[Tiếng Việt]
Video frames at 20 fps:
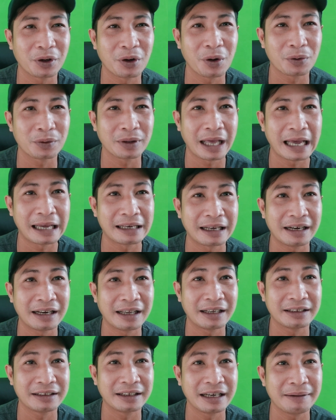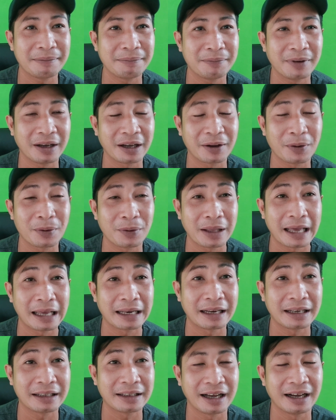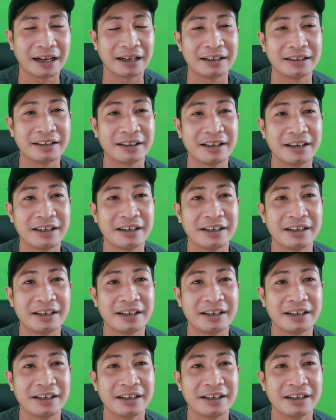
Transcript: cô ta đã lên clip là cô ta đã ừ,